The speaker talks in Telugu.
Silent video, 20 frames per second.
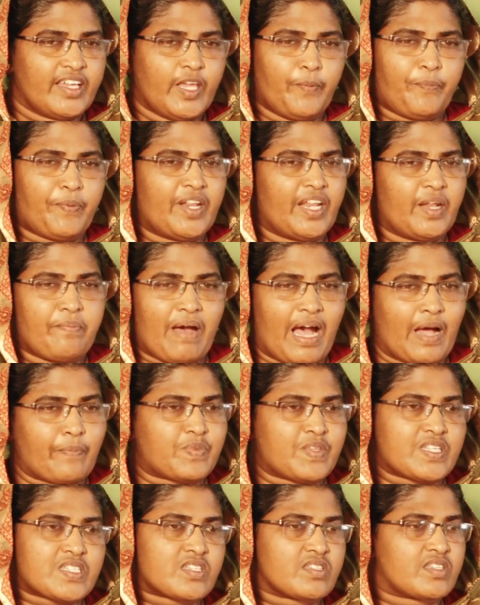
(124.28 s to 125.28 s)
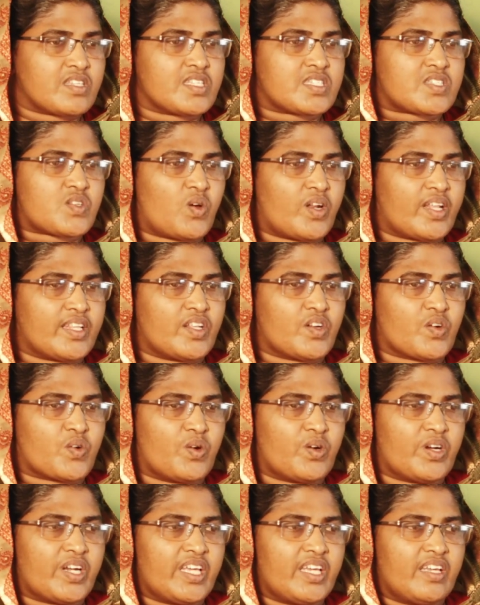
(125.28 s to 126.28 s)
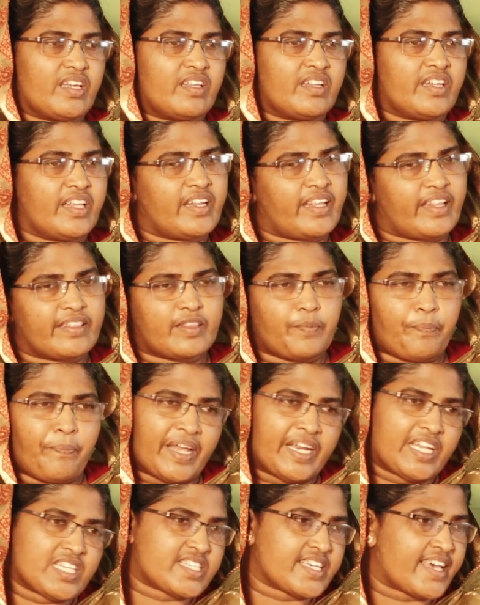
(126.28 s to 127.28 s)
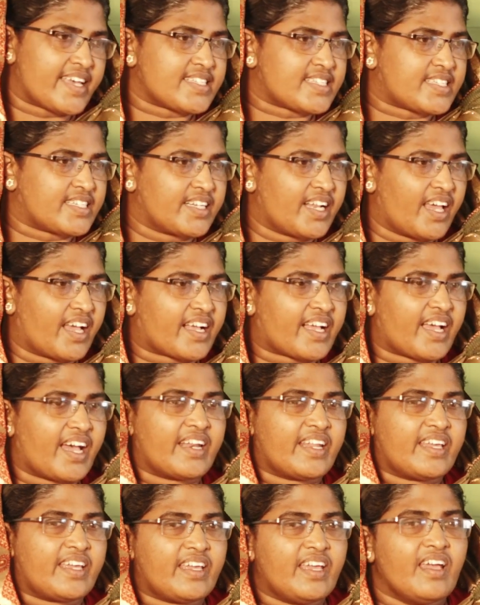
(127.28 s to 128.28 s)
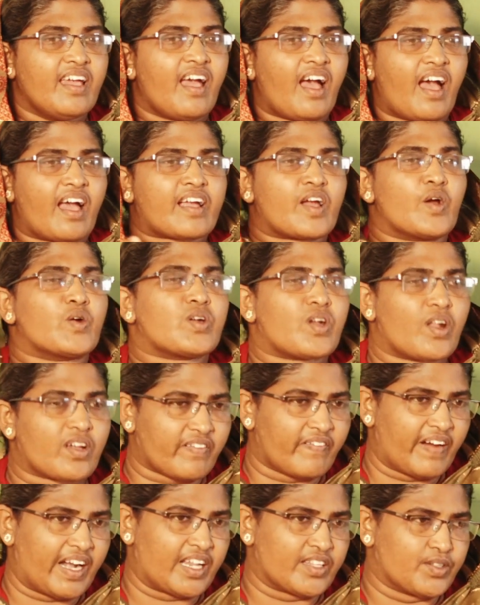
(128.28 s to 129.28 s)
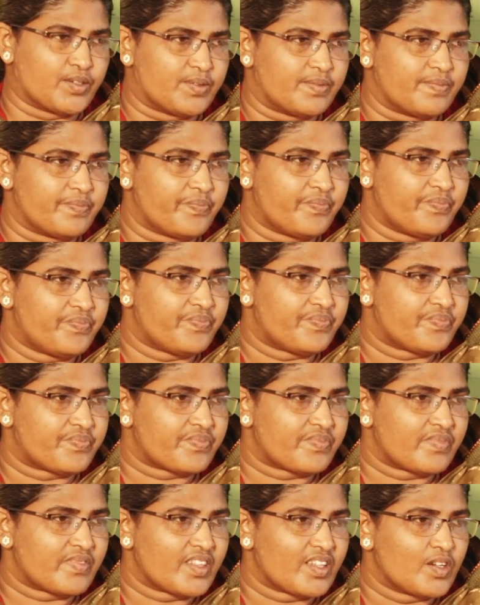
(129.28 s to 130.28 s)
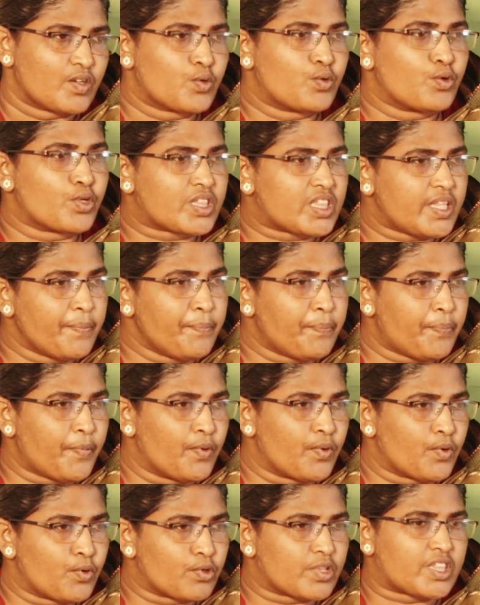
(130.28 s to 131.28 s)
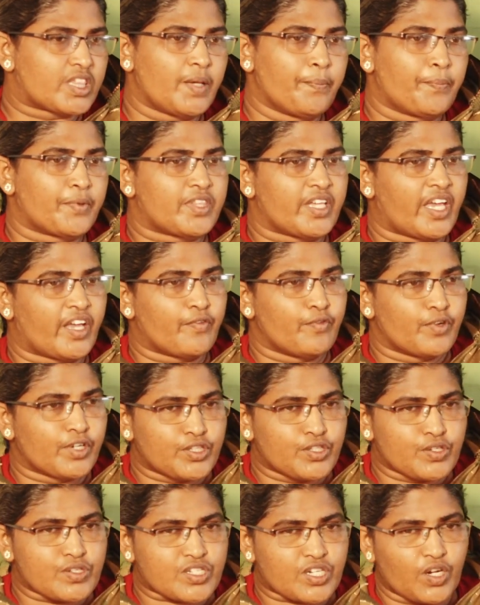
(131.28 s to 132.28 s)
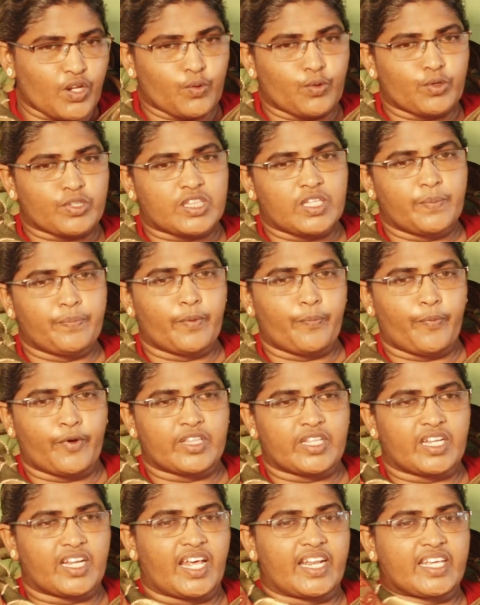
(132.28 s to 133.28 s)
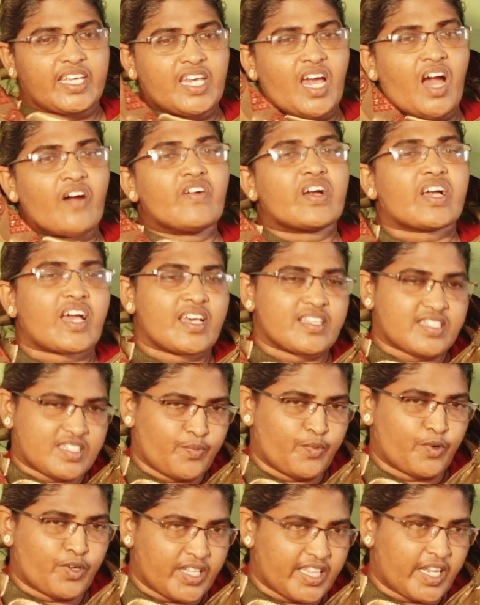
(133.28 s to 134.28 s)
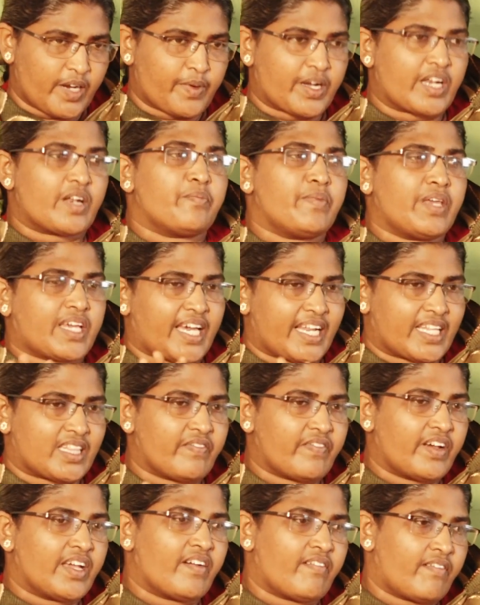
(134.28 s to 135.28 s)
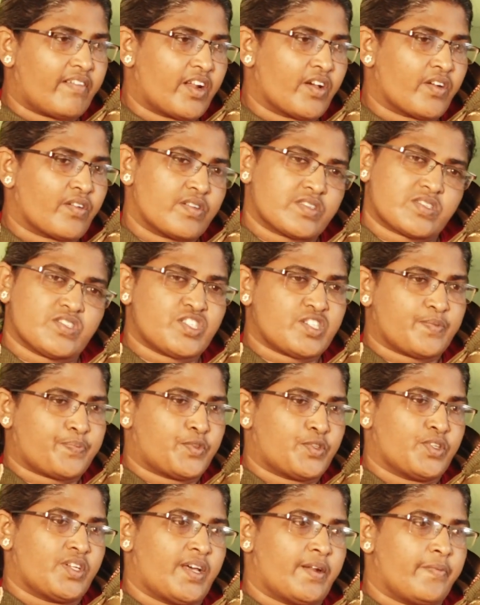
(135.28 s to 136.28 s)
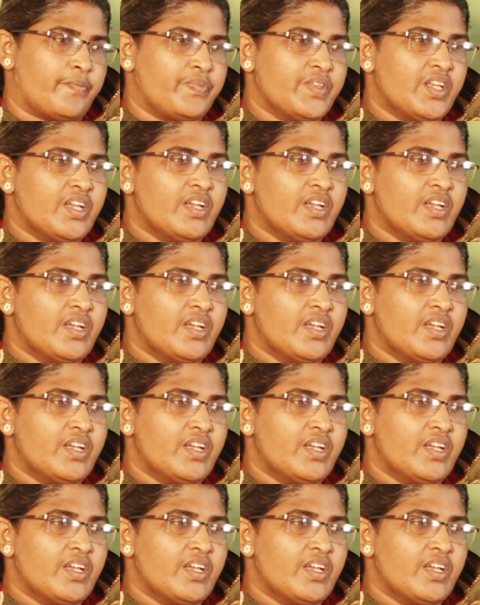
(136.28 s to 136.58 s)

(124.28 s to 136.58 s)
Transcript: ఇప్పుడు నేను బాప్తీసం తీసుకోలేదనుకోండి నేను ఎంత పని చేస్తున్నా కానీ అకౌంట్లోకి వెళ్ళదు గుర్తింపు గుర్తింపు దేవుని దృష్టిలో గుర్తింపు పొందడానికి అవకాశం ఉండదనమాట మీకు అర్థమయ్యవ్వడం కోసం చెప్తున్నాను